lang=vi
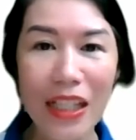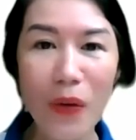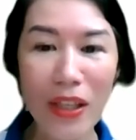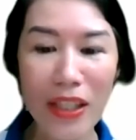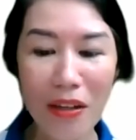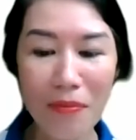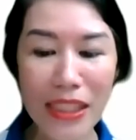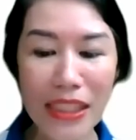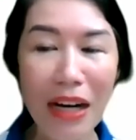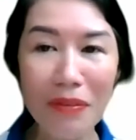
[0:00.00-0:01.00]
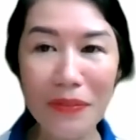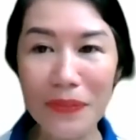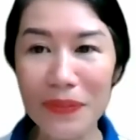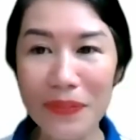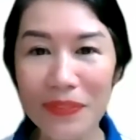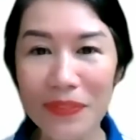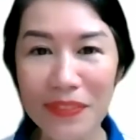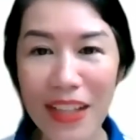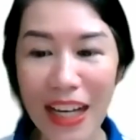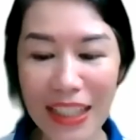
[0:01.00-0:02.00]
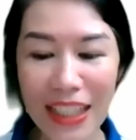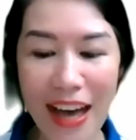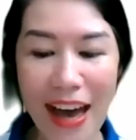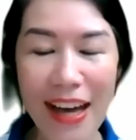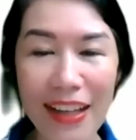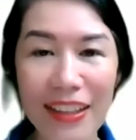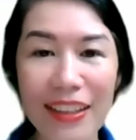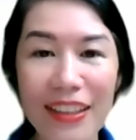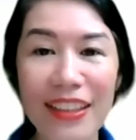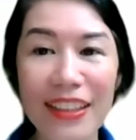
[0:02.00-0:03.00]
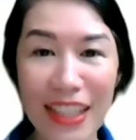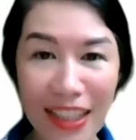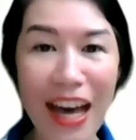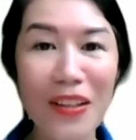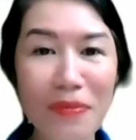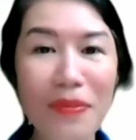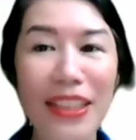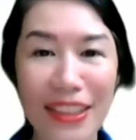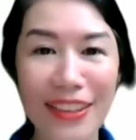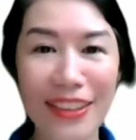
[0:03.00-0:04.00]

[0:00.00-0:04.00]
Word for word: nguyên nhân bên trong đó chính là cơ thể của mình